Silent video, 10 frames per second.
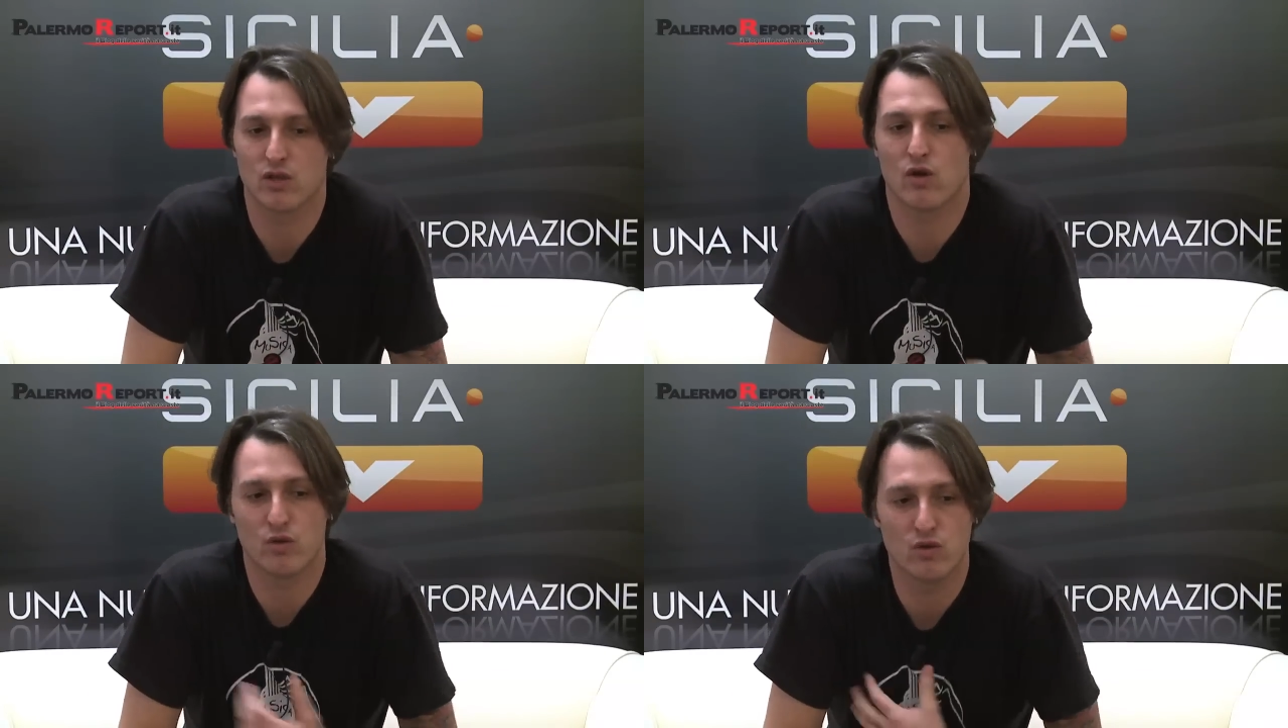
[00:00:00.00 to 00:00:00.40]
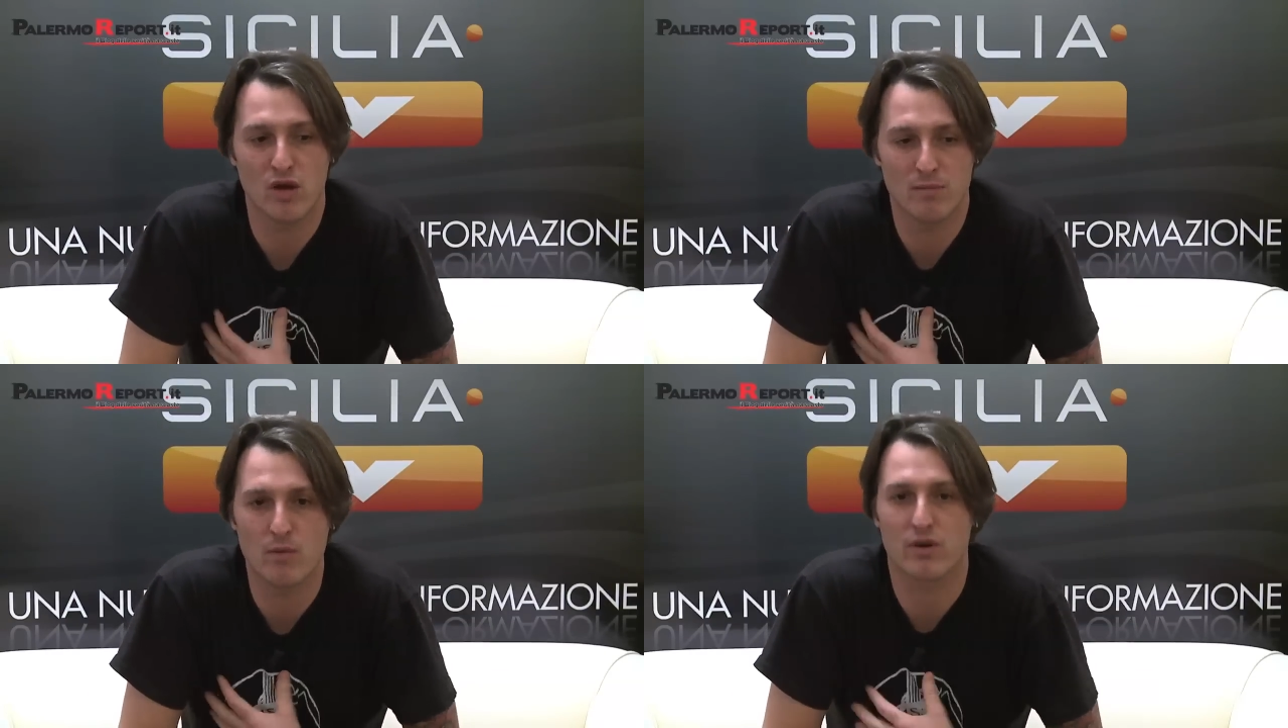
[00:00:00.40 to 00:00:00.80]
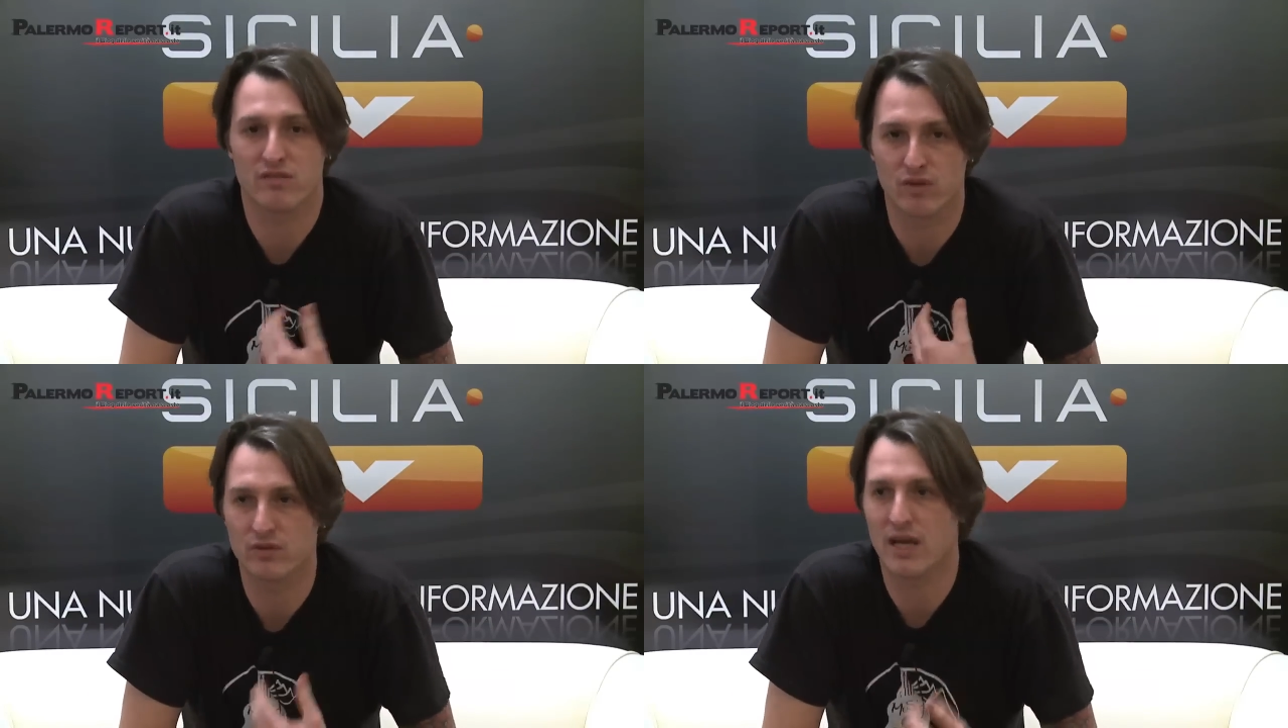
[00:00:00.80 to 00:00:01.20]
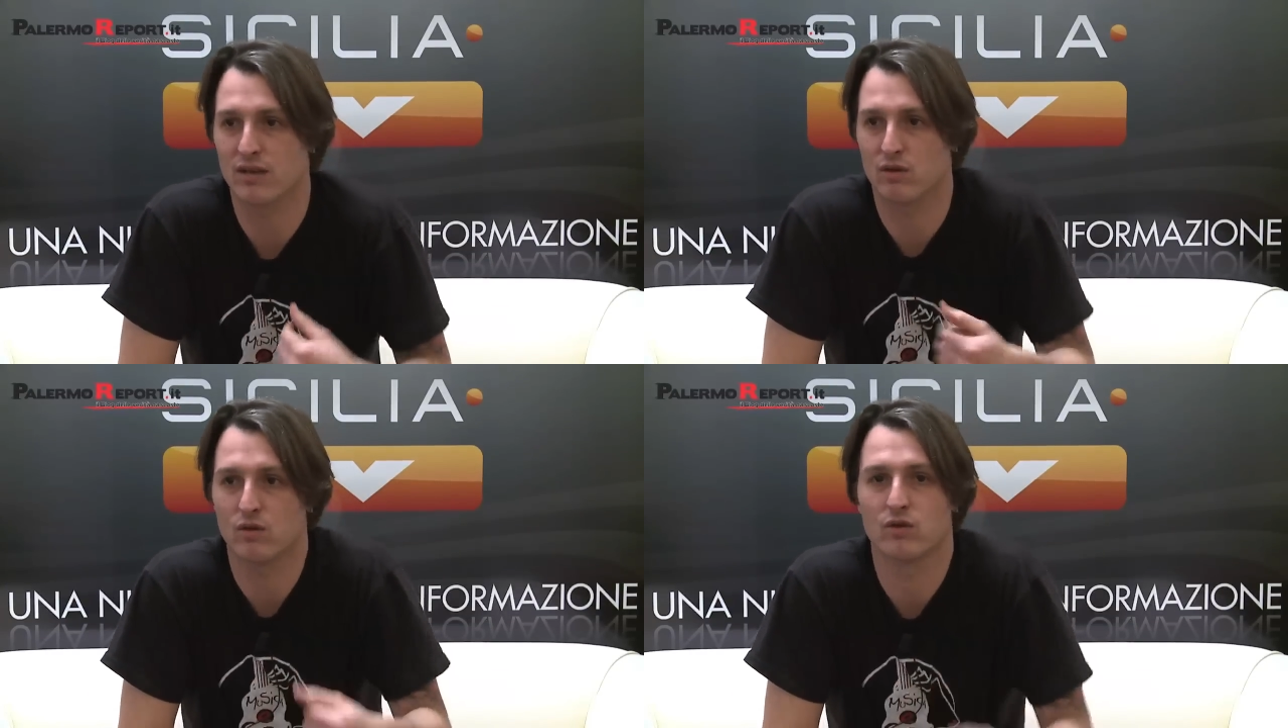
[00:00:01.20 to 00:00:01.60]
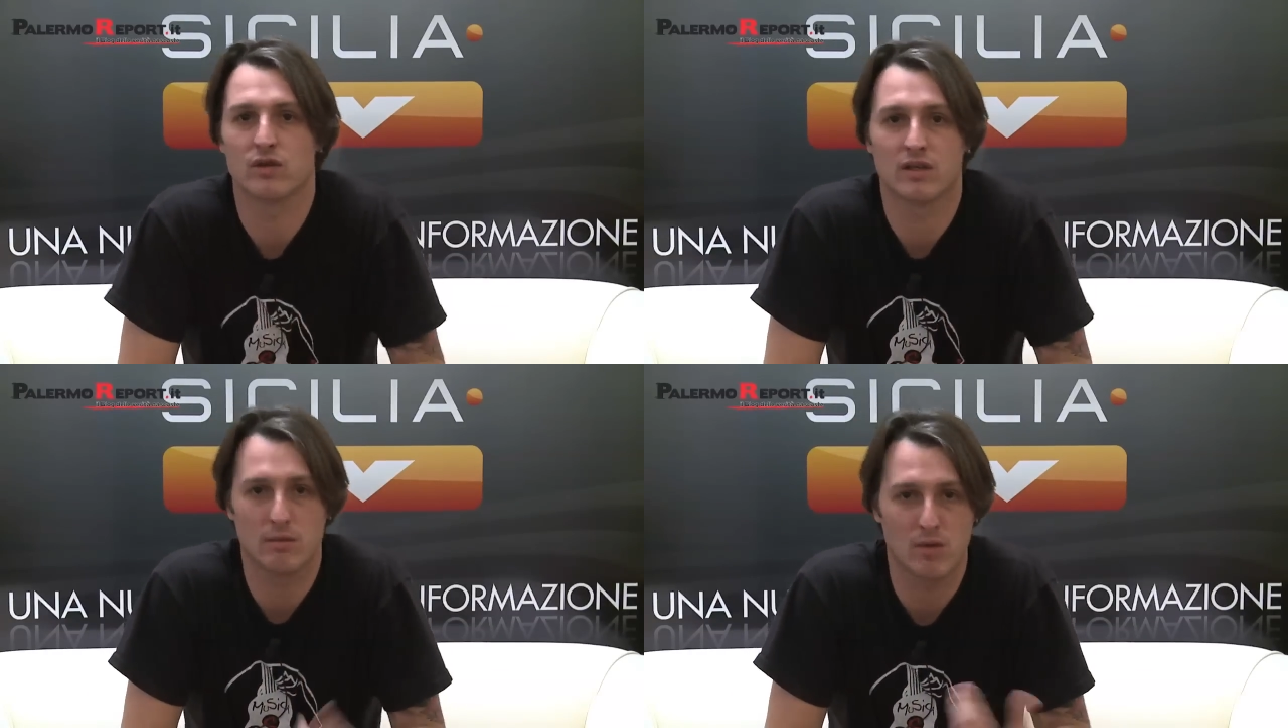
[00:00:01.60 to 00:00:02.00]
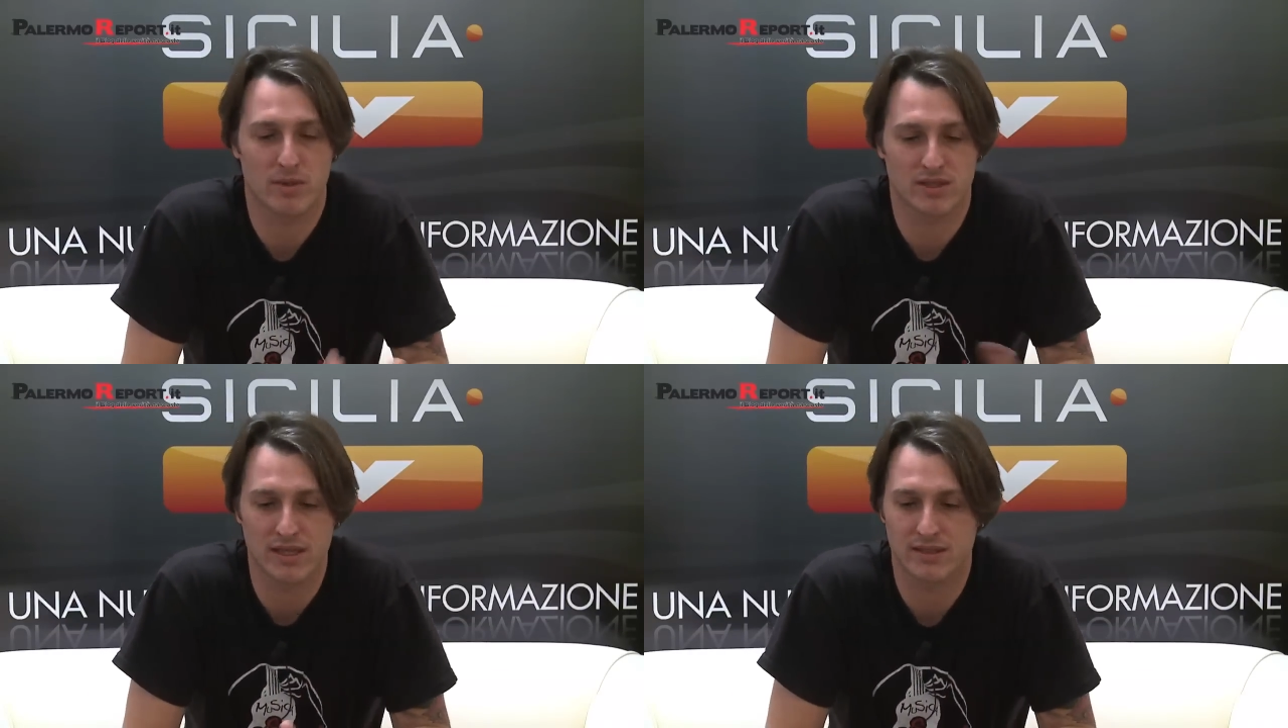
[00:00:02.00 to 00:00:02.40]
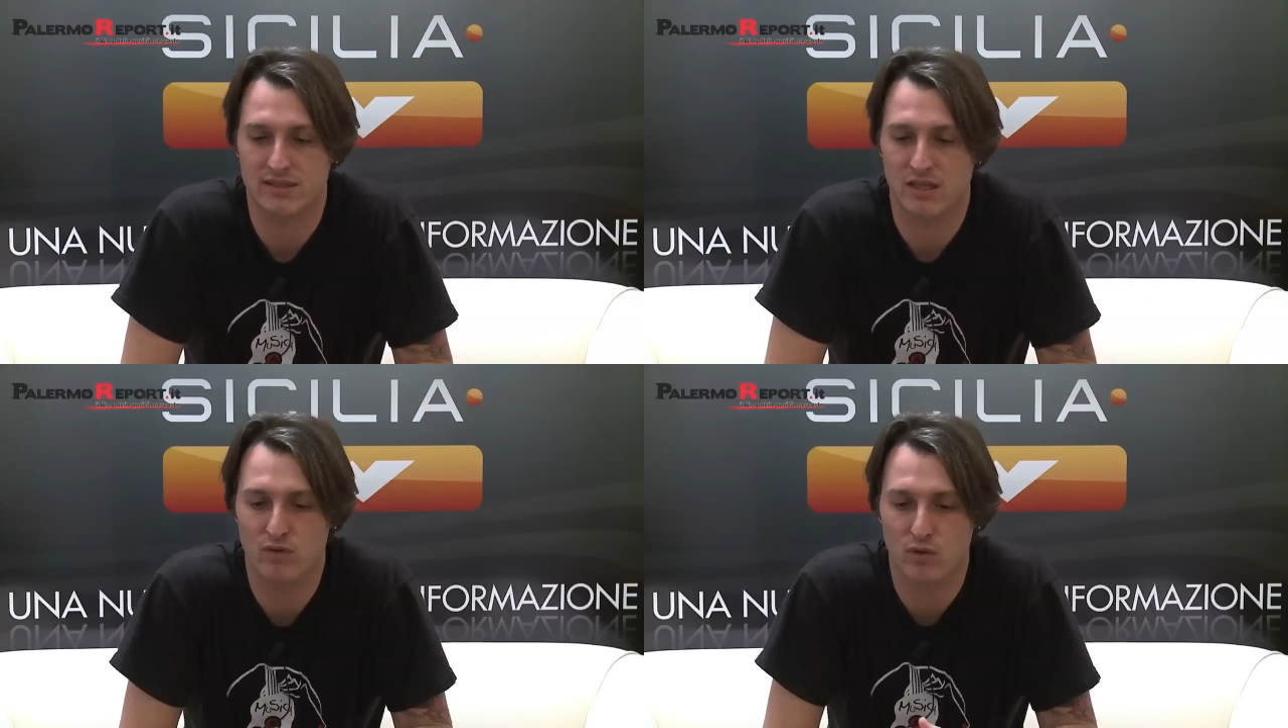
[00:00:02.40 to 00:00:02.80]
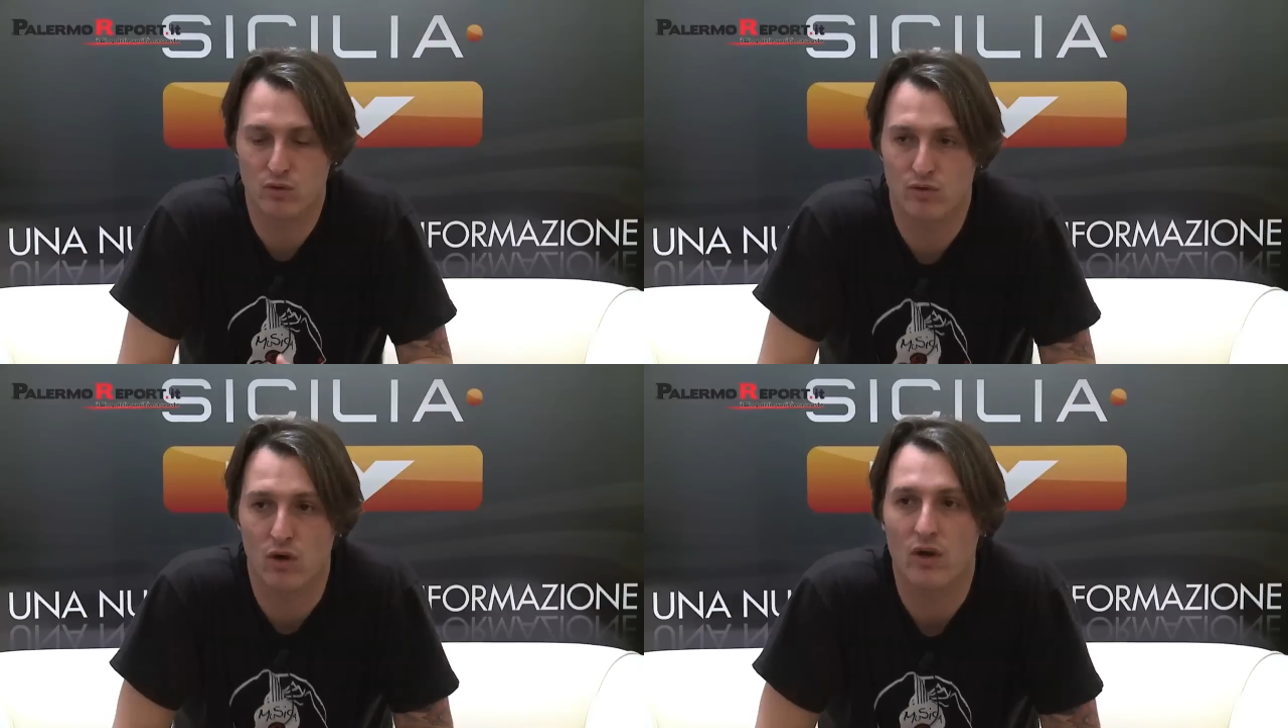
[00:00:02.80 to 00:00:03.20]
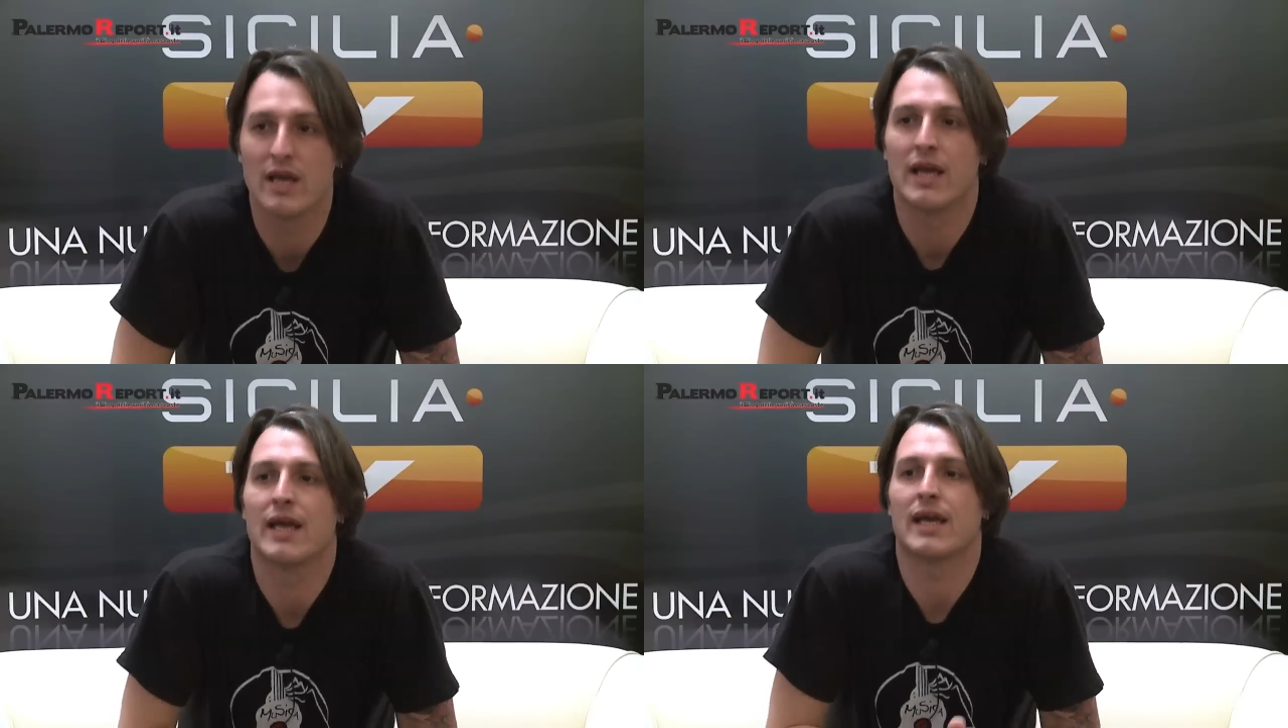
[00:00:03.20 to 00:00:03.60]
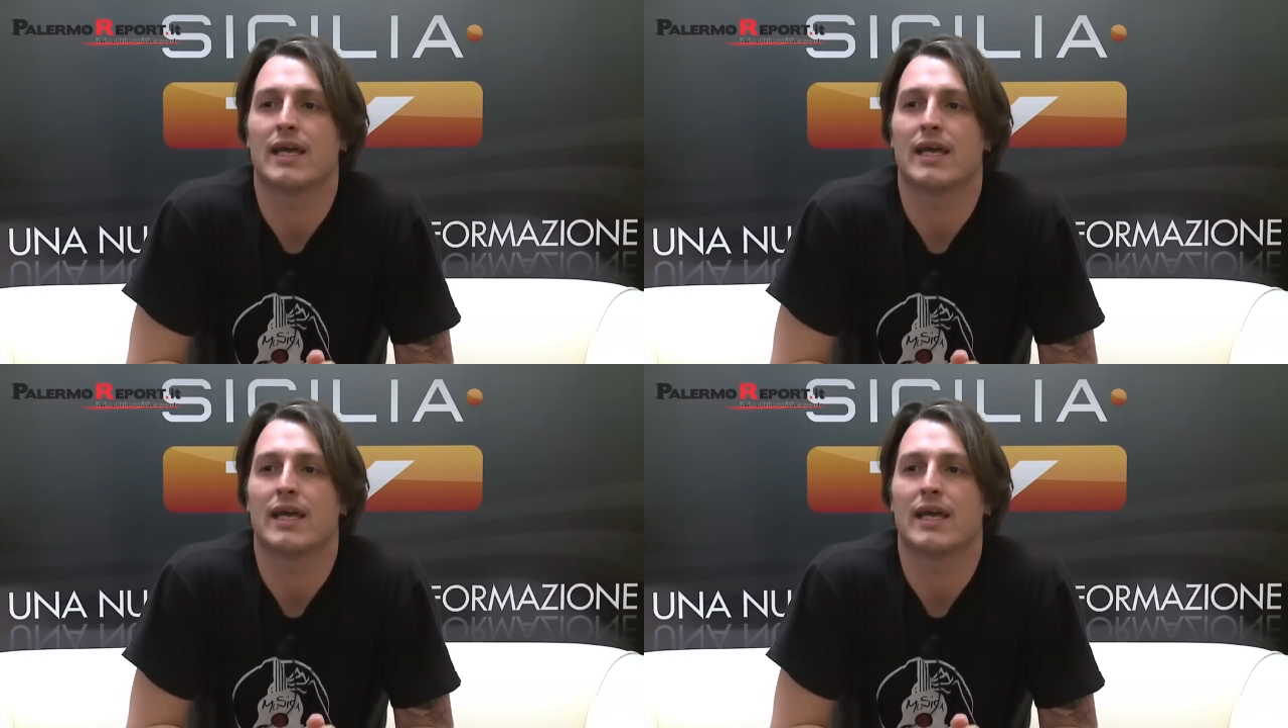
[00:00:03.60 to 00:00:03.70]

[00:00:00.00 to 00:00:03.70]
Noi, noi abbiamo rifondato con il mio presidente Salvo Ruvolo